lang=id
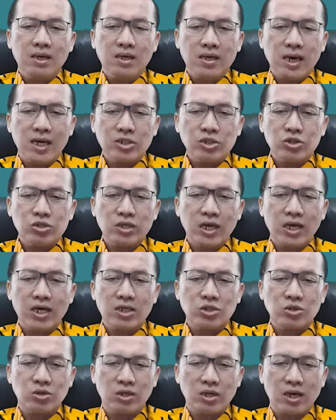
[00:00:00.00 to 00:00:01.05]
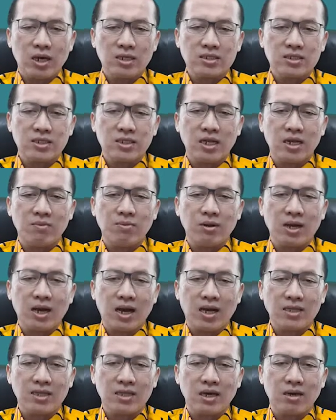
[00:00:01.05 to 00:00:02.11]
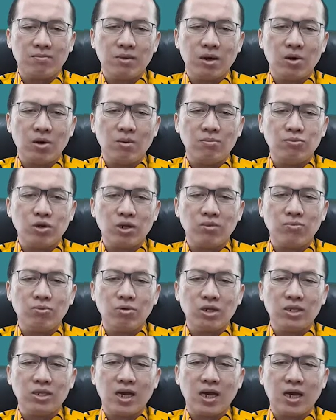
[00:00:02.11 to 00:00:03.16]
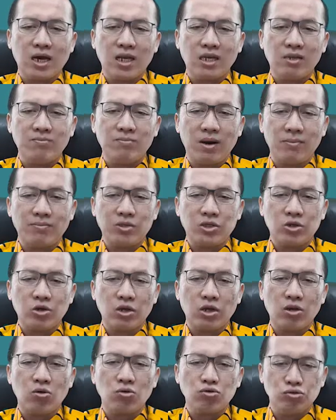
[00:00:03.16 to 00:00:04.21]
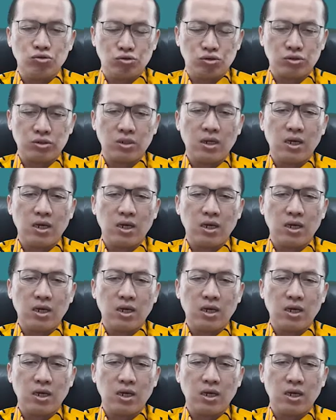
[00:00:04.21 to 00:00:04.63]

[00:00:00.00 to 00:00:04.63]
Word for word: Yesus naik ke surga setelah berkata bahwa murid-muridnya akan dibaptis oleh Roh Kudus